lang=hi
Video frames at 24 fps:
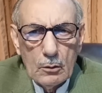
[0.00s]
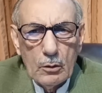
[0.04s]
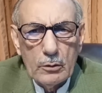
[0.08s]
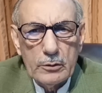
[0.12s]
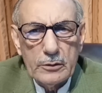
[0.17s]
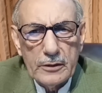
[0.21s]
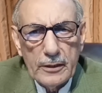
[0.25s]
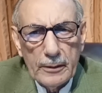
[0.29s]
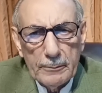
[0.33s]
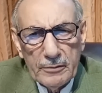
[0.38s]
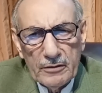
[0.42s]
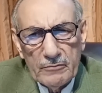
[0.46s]
और
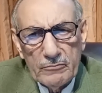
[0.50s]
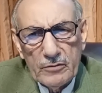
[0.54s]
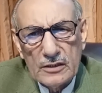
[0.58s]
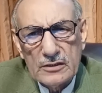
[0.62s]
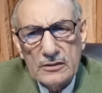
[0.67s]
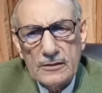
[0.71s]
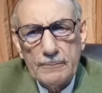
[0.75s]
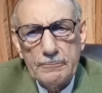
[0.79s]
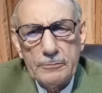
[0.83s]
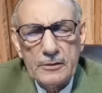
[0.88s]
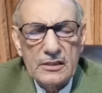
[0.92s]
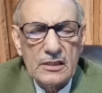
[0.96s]
ये भी वहाँ
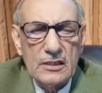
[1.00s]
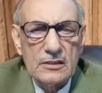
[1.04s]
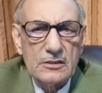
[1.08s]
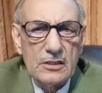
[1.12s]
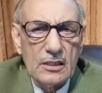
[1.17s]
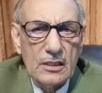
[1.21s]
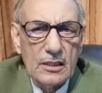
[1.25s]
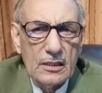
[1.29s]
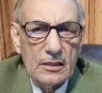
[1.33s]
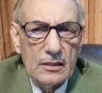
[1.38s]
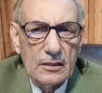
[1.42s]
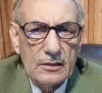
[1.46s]
से पता
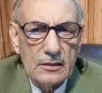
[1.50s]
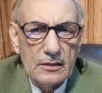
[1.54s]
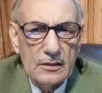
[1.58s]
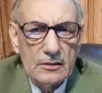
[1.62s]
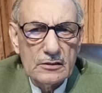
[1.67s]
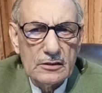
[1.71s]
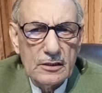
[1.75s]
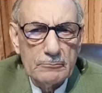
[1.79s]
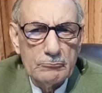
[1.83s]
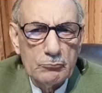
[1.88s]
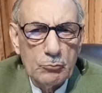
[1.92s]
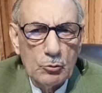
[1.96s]
चला कि
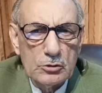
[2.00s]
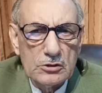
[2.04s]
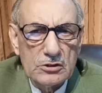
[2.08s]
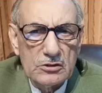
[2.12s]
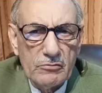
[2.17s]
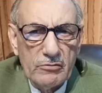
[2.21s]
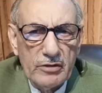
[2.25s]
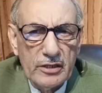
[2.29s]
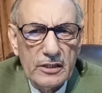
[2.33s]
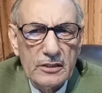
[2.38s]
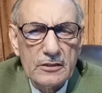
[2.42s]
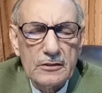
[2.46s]
जब वो
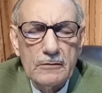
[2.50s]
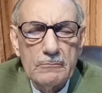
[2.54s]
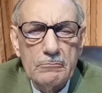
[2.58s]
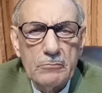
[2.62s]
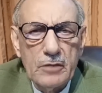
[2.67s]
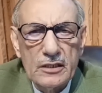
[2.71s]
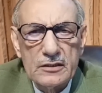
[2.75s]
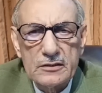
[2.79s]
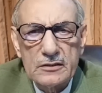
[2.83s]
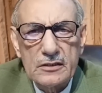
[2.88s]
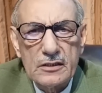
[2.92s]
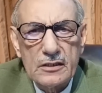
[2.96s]
शवाहद की
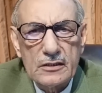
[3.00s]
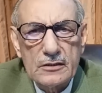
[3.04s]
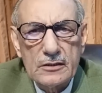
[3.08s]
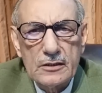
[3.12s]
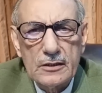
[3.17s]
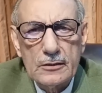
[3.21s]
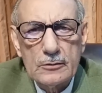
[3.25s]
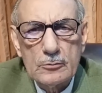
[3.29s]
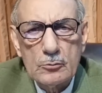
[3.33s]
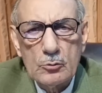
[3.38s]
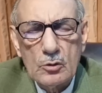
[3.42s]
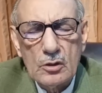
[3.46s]
बात
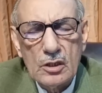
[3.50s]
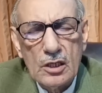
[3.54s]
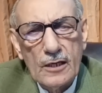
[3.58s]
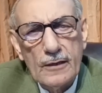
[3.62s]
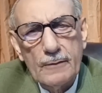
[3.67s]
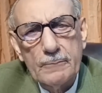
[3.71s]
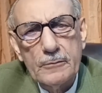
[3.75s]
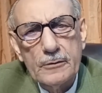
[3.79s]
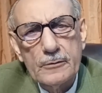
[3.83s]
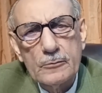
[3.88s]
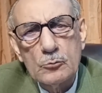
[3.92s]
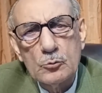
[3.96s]
करते हैं तो
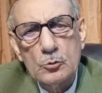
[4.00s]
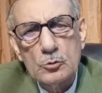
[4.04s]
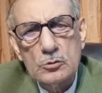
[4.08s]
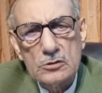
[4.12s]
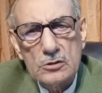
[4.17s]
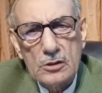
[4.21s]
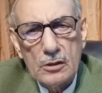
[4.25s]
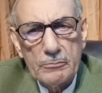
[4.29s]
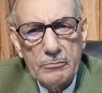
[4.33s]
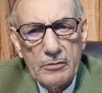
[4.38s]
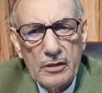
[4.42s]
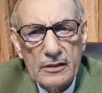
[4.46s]
गालिबा
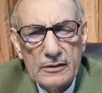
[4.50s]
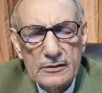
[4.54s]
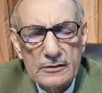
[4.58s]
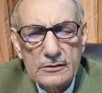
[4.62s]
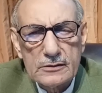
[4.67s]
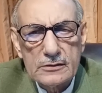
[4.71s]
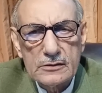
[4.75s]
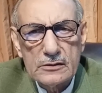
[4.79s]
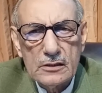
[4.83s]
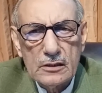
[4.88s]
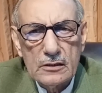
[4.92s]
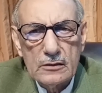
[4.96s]
उसके
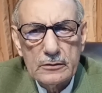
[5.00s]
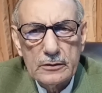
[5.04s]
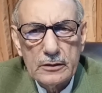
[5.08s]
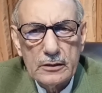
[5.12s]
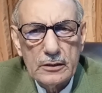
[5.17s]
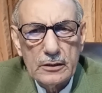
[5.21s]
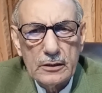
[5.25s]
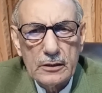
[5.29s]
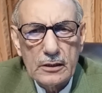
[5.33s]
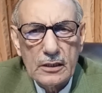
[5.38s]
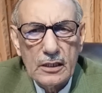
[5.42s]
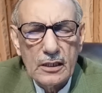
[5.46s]
पास
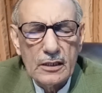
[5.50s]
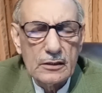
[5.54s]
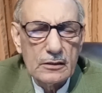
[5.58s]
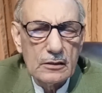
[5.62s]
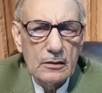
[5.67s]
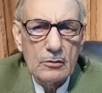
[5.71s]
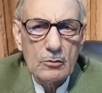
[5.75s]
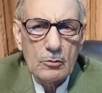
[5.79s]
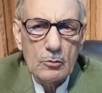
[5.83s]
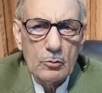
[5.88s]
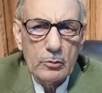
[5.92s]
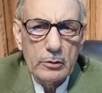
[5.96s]
एक
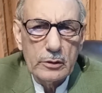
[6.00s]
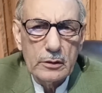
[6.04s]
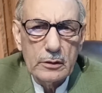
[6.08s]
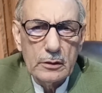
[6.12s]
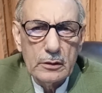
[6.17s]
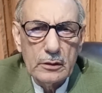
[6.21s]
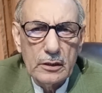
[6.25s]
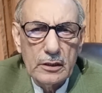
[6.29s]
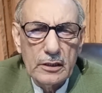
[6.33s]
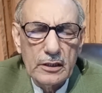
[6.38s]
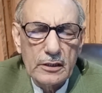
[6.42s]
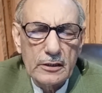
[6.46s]
आध कोई
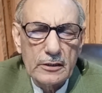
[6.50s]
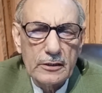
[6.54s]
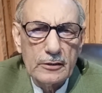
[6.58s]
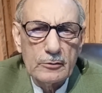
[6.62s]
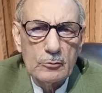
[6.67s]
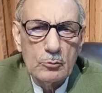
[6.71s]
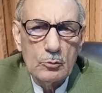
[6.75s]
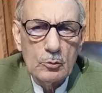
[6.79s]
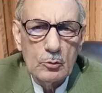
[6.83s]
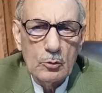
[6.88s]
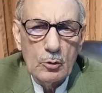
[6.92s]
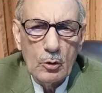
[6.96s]
एक या
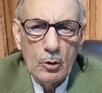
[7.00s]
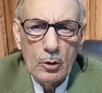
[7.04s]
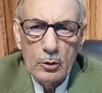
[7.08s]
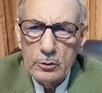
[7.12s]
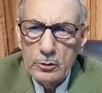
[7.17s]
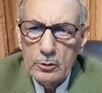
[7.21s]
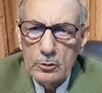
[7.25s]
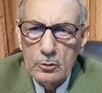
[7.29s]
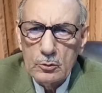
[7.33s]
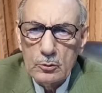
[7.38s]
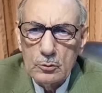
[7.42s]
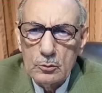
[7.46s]
दो
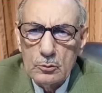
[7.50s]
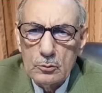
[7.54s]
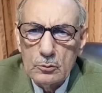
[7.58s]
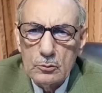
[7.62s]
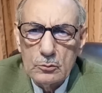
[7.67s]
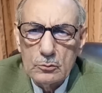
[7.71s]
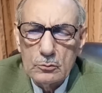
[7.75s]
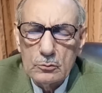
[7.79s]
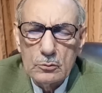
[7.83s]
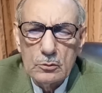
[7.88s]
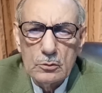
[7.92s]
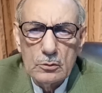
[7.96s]
ऑडियो
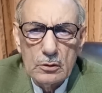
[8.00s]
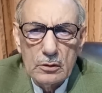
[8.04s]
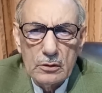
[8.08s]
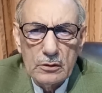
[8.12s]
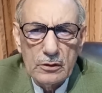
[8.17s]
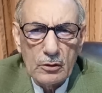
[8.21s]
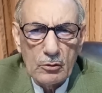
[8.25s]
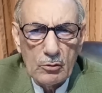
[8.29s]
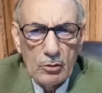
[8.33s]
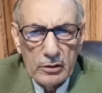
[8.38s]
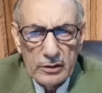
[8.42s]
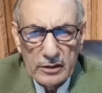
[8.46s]

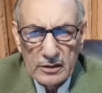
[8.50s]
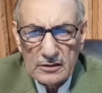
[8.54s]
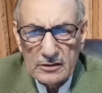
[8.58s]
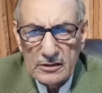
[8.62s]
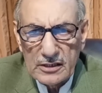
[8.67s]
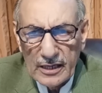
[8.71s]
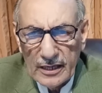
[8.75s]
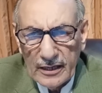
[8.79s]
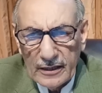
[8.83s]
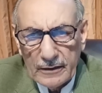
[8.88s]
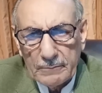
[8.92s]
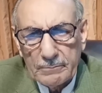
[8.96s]

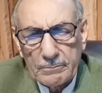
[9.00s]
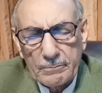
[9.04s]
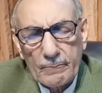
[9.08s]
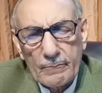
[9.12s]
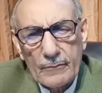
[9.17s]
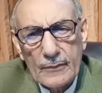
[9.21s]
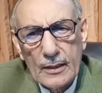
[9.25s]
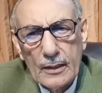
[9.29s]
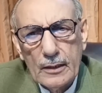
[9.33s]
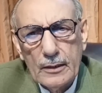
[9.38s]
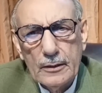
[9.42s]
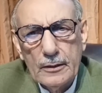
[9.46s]
रिकॉर्डिंग्स हैं
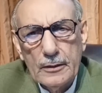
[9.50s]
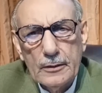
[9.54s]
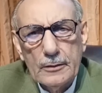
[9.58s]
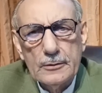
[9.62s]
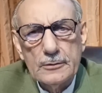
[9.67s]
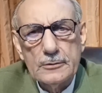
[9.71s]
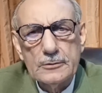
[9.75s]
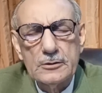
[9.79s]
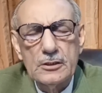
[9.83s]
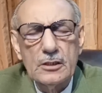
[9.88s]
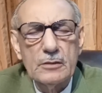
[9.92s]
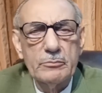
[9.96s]

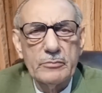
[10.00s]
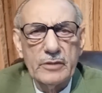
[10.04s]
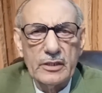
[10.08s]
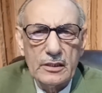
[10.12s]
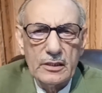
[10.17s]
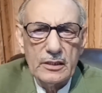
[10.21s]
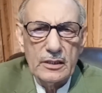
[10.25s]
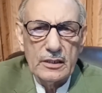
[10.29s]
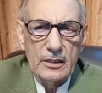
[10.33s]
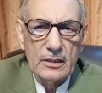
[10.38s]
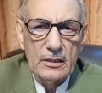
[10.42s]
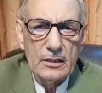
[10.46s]
जिनमें
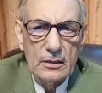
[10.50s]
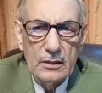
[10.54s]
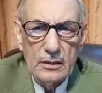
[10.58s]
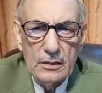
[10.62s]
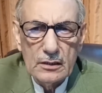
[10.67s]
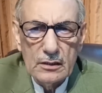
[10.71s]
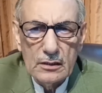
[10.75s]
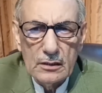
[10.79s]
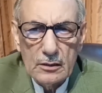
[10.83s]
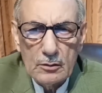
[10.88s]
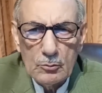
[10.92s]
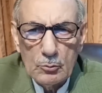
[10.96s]
के
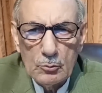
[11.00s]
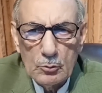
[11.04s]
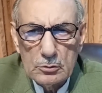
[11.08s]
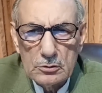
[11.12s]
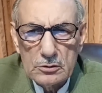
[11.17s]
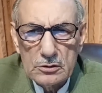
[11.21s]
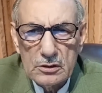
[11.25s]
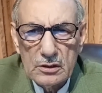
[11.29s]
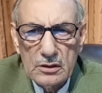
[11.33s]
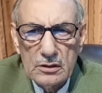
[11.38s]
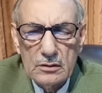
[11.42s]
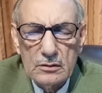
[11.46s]

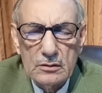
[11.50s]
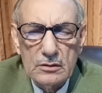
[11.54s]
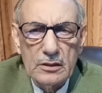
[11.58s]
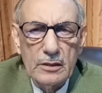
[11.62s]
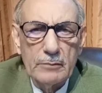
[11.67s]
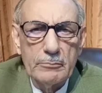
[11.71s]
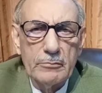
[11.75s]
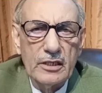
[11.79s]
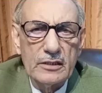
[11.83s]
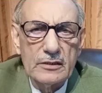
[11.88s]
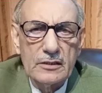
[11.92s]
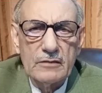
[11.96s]
कुछ ये
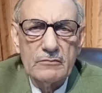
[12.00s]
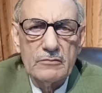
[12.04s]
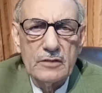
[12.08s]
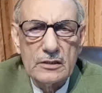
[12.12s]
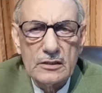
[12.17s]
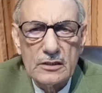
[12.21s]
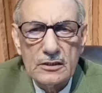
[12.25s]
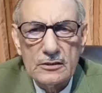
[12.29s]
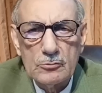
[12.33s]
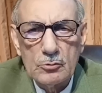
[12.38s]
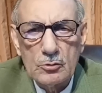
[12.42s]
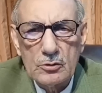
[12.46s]
बातें
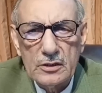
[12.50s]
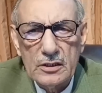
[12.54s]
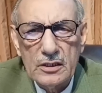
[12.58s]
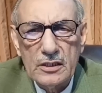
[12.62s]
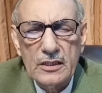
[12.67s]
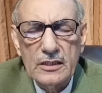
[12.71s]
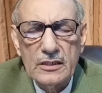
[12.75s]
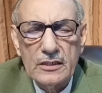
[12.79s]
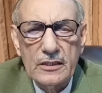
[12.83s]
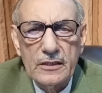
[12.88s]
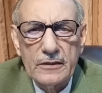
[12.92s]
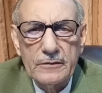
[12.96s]
बातें जो की
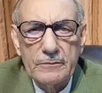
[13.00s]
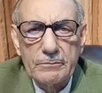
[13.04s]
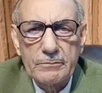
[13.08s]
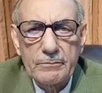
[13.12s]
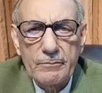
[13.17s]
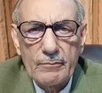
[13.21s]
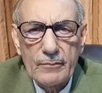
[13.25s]
गई हैं